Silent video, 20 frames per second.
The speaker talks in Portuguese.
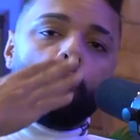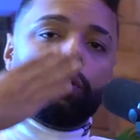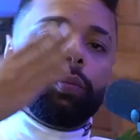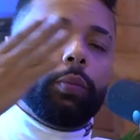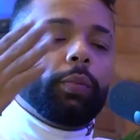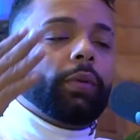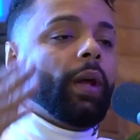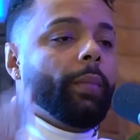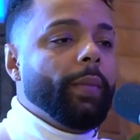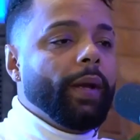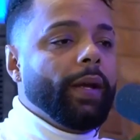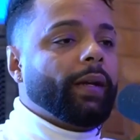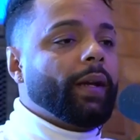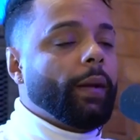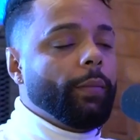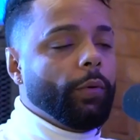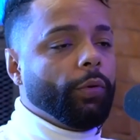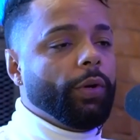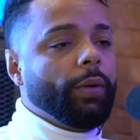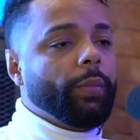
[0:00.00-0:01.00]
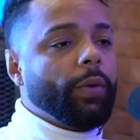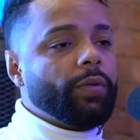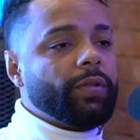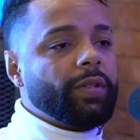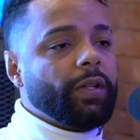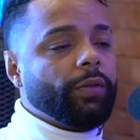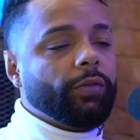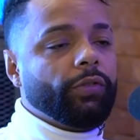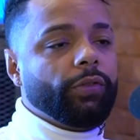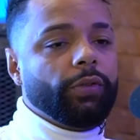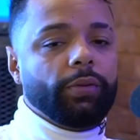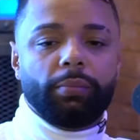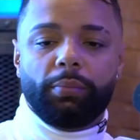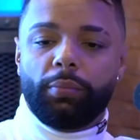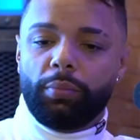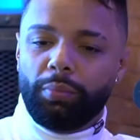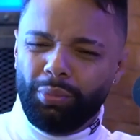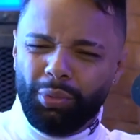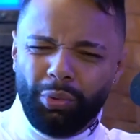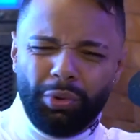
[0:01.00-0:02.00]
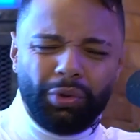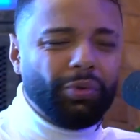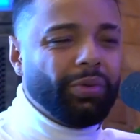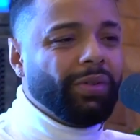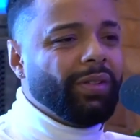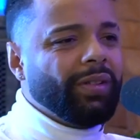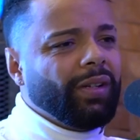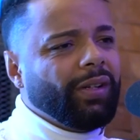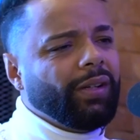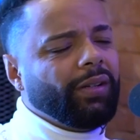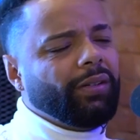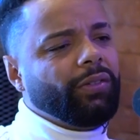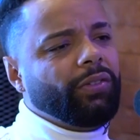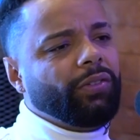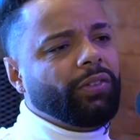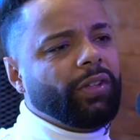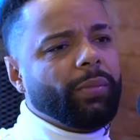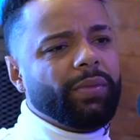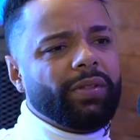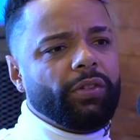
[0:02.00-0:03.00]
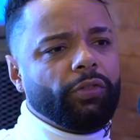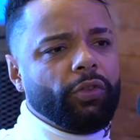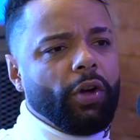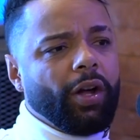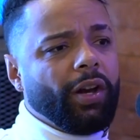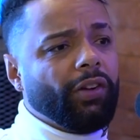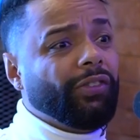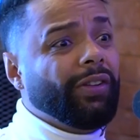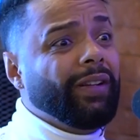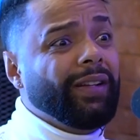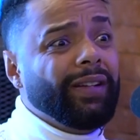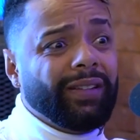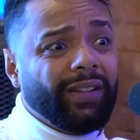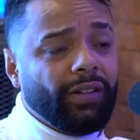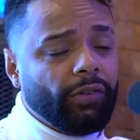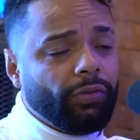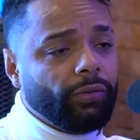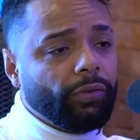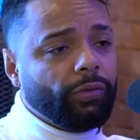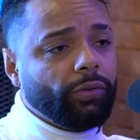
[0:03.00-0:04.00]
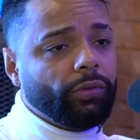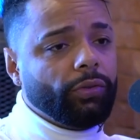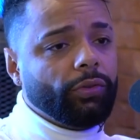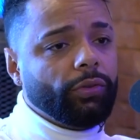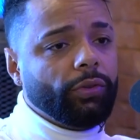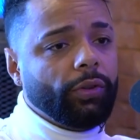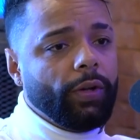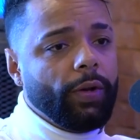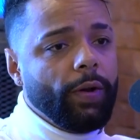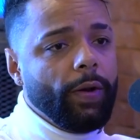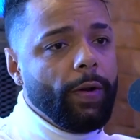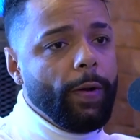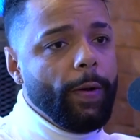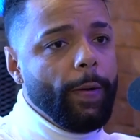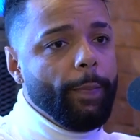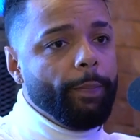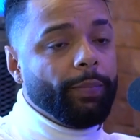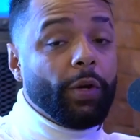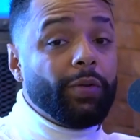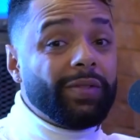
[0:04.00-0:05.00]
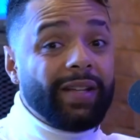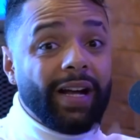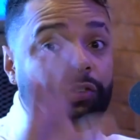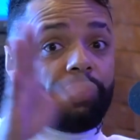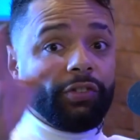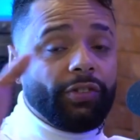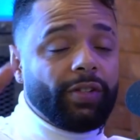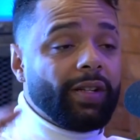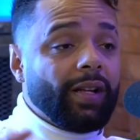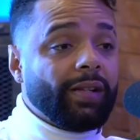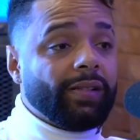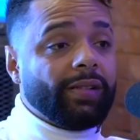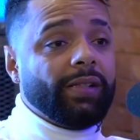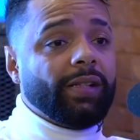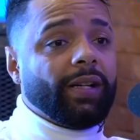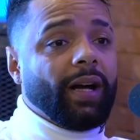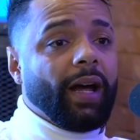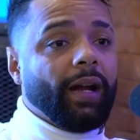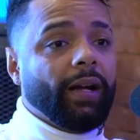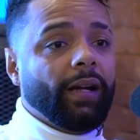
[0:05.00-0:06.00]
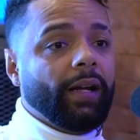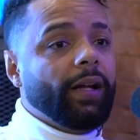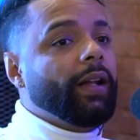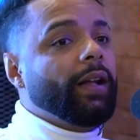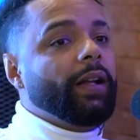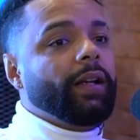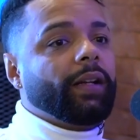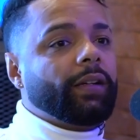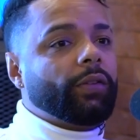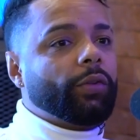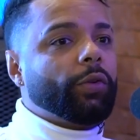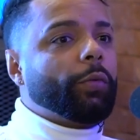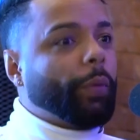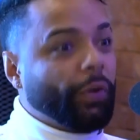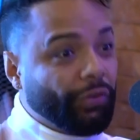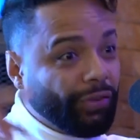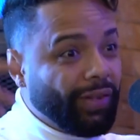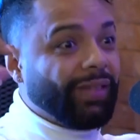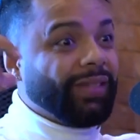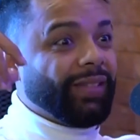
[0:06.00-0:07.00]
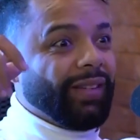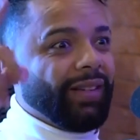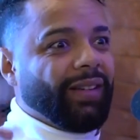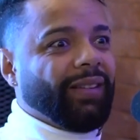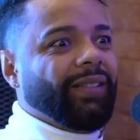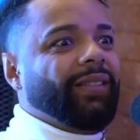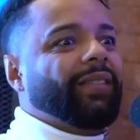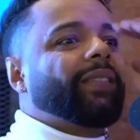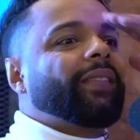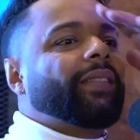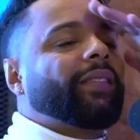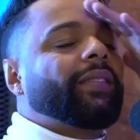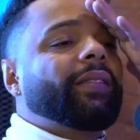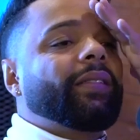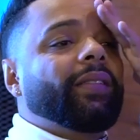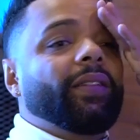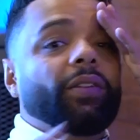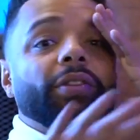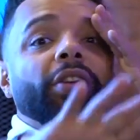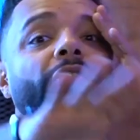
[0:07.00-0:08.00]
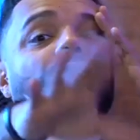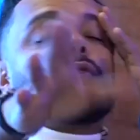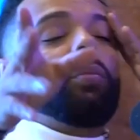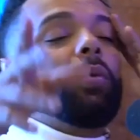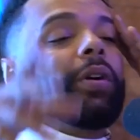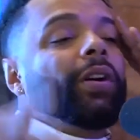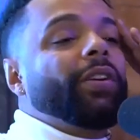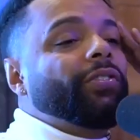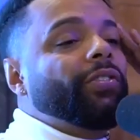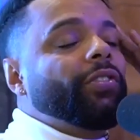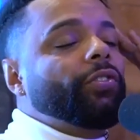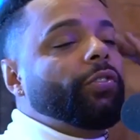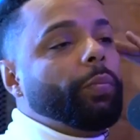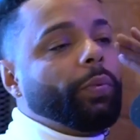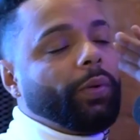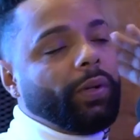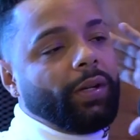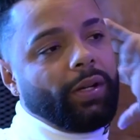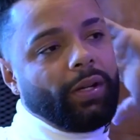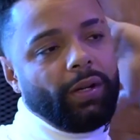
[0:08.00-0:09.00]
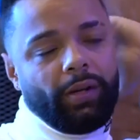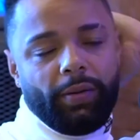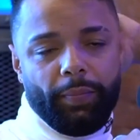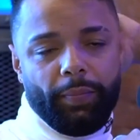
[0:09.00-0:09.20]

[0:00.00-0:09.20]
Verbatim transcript: também, que é meu irmãozão de muitos anos. Temos histórias lindas juntos. Tem uns artistas assim, cara, que tu não pode esquecer, né? Claro. Eu deixo como registro porque.